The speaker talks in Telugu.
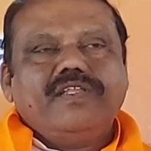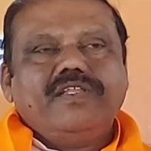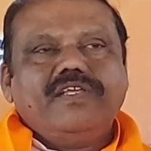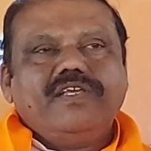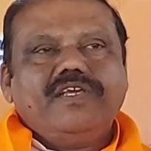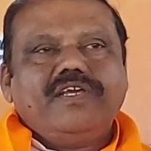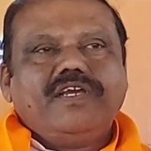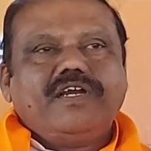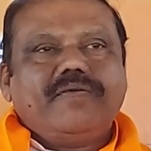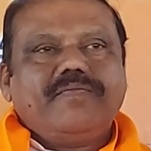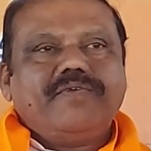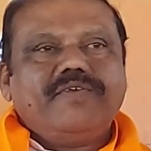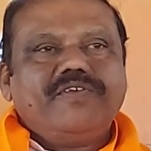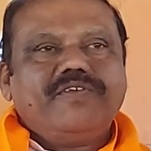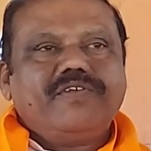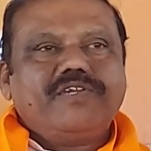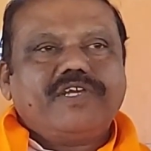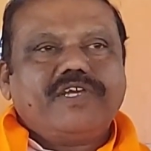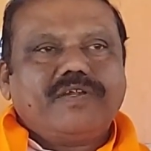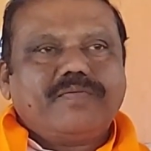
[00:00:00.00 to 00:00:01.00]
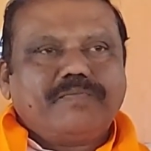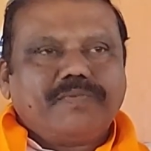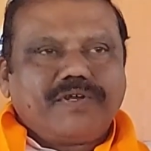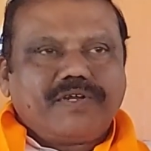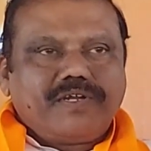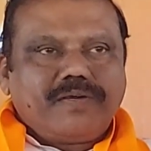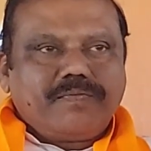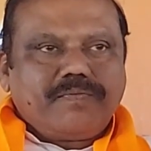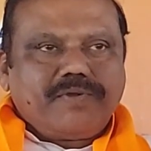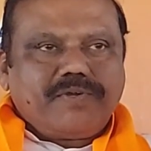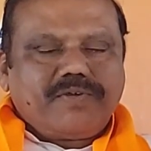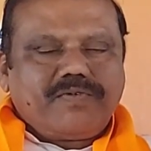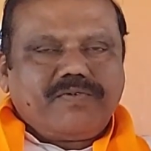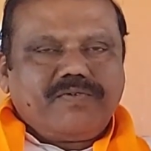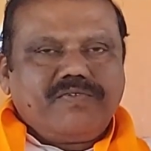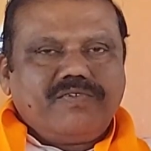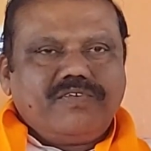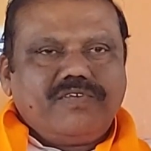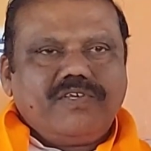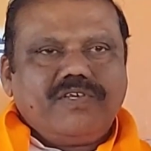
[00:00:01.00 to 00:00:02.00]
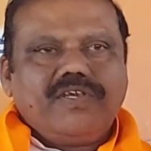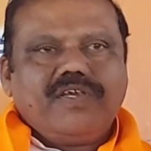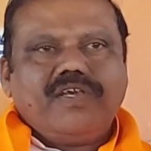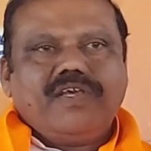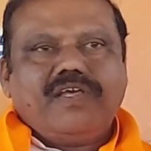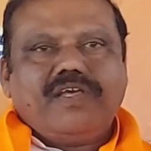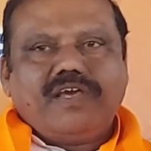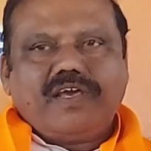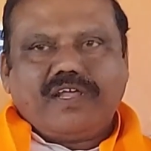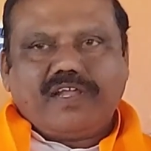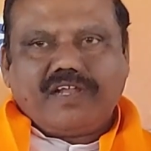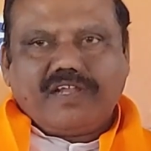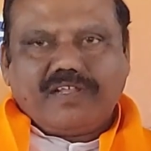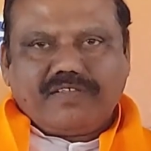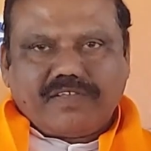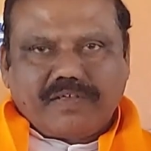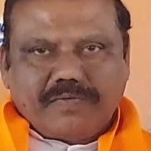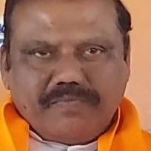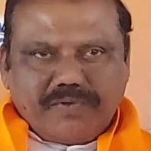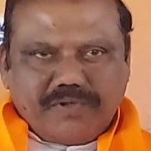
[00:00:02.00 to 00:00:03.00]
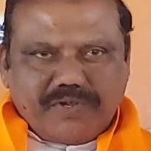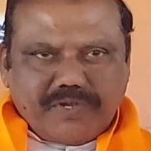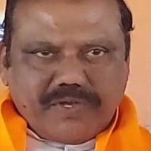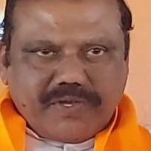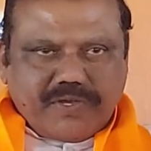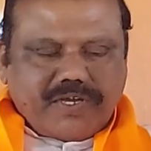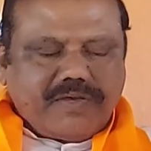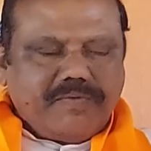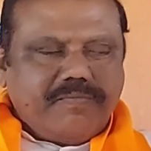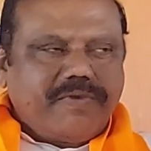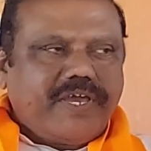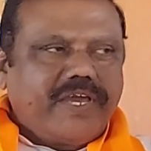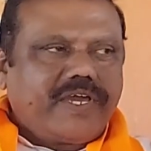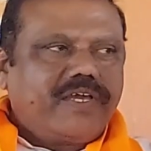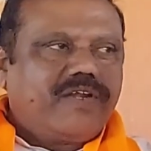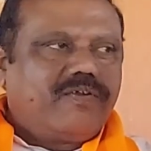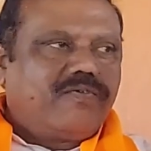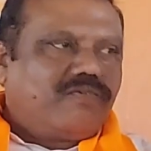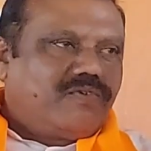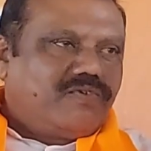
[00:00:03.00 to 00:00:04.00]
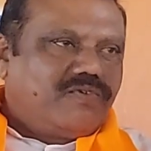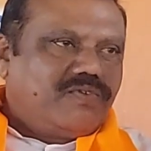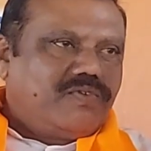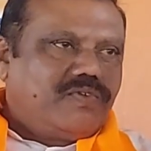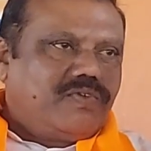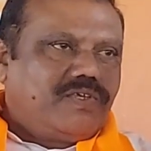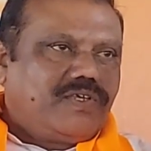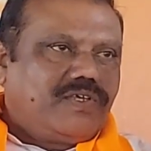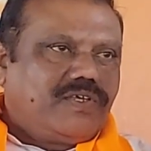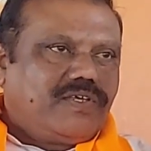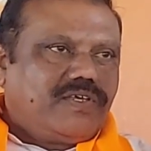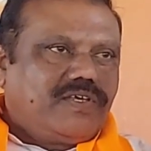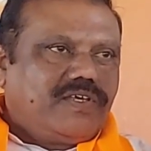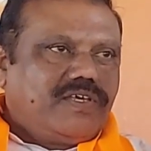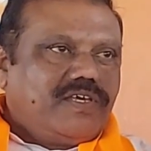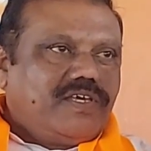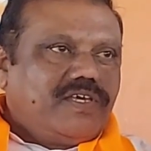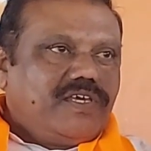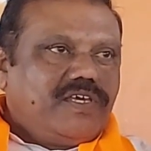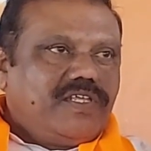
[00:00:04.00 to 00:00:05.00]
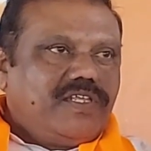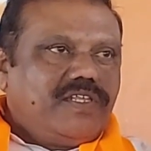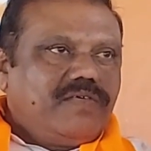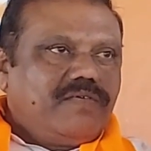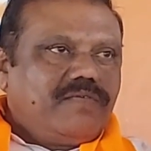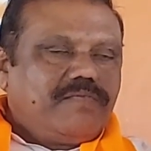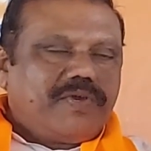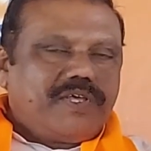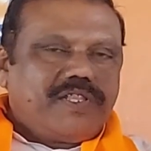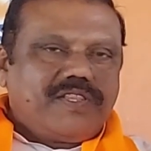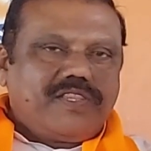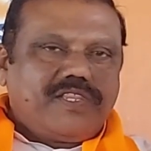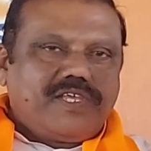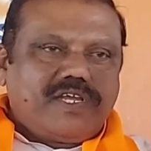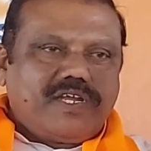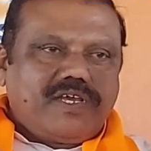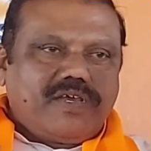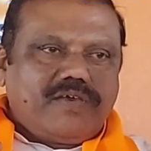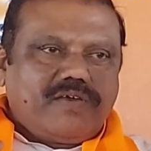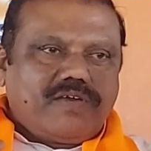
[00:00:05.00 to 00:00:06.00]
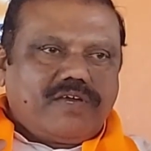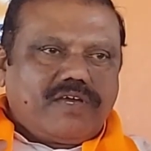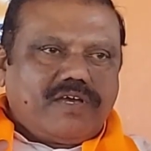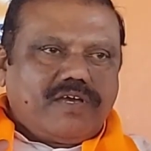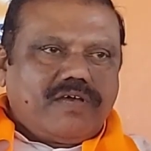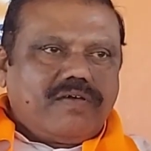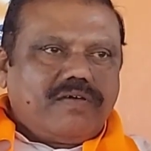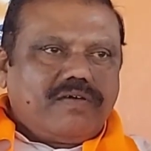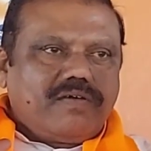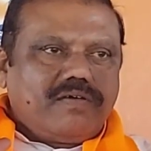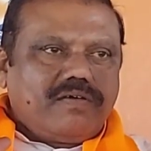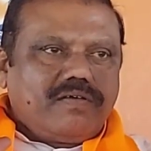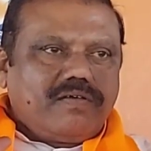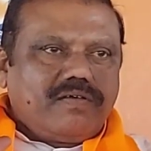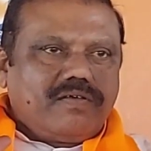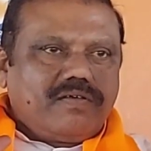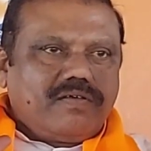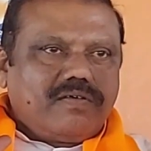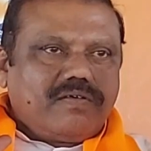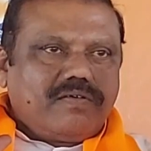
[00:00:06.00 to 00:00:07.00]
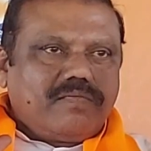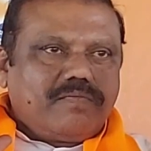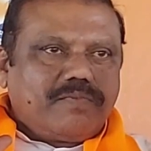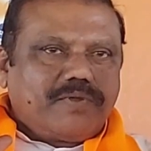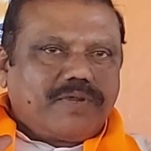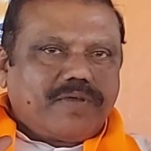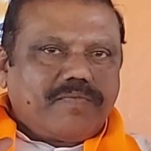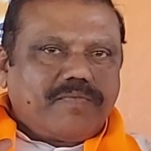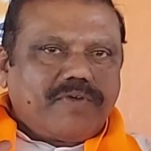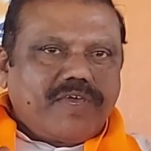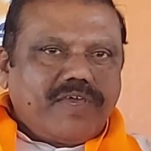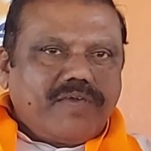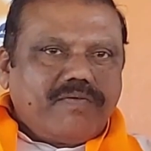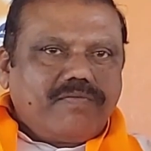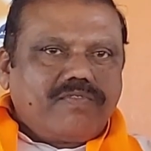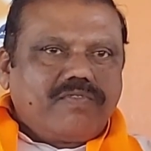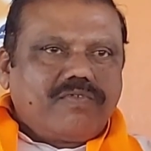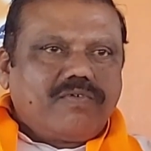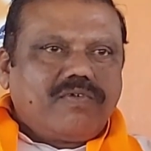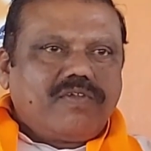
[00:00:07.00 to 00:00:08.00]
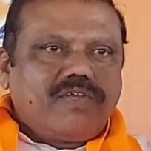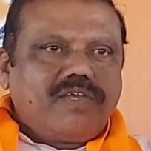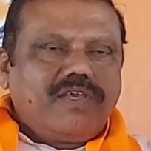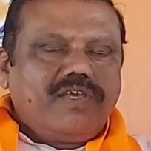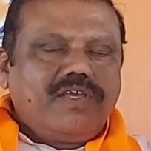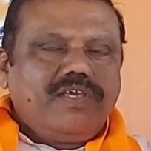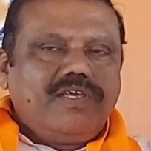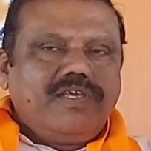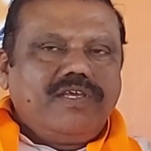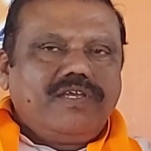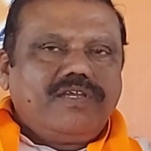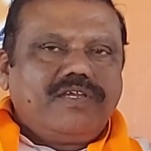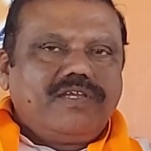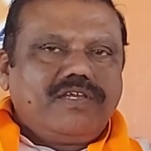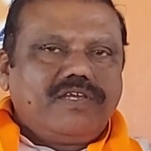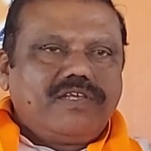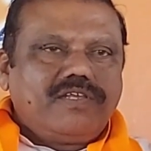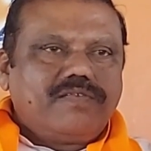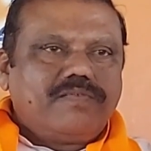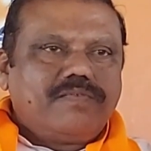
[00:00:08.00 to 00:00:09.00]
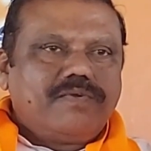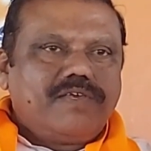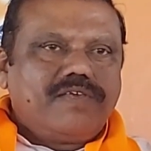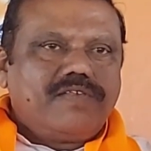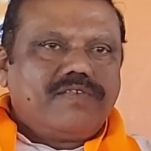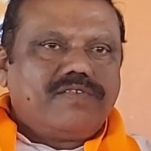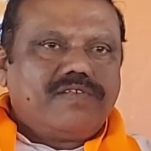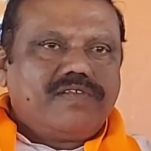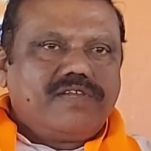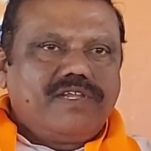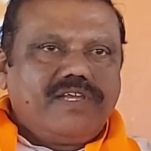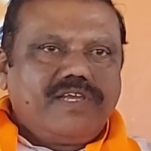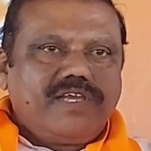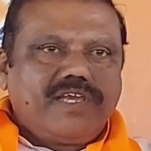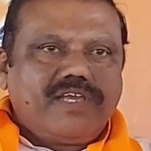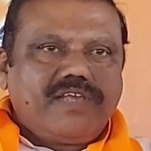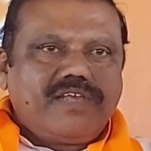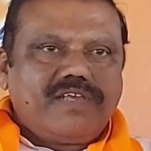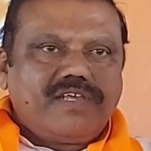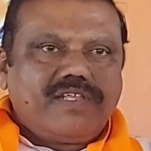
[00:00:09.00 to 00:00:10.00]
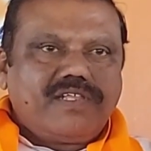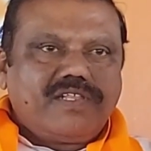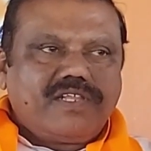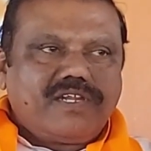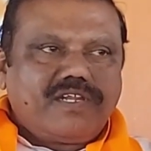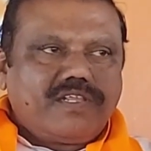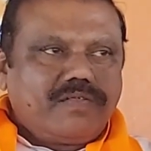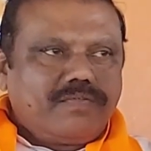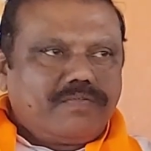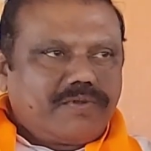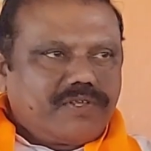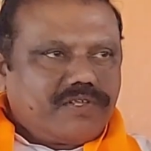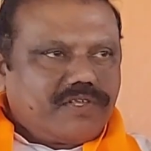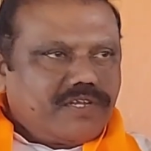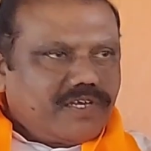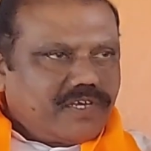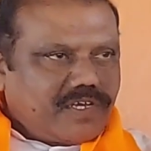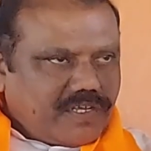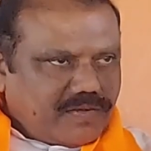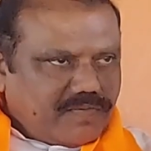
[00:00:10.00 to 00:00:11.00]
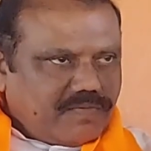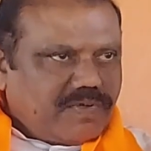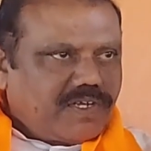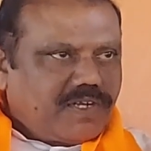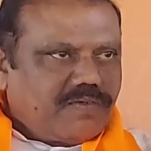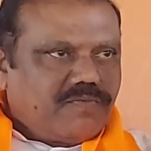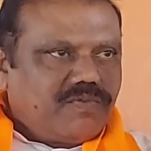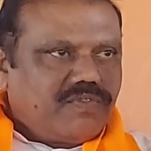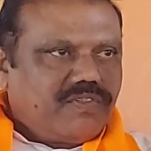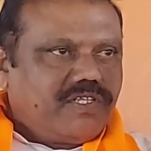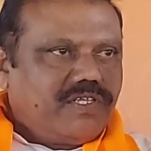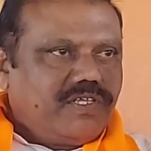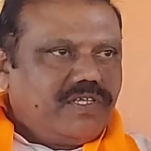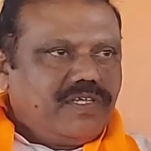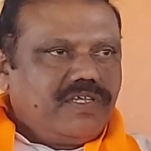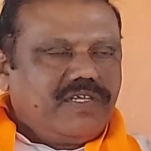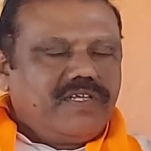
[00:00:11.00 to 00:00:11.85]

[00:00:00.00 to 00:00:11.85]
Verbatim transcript: ఇది కమిషన్ ఏర్పడ్డప్పటి నుంచి అందులో సభ్యుల యొక్క బ్యాక్గ్రౌండ్ నుంచి ఇది పెద్దల యొక్క ప్రమేయంతోనే ఈ టీఎస్పిఎస్సి లీకేజ్ అయిందనేది ప్రజలకు అనుమానం ఉంది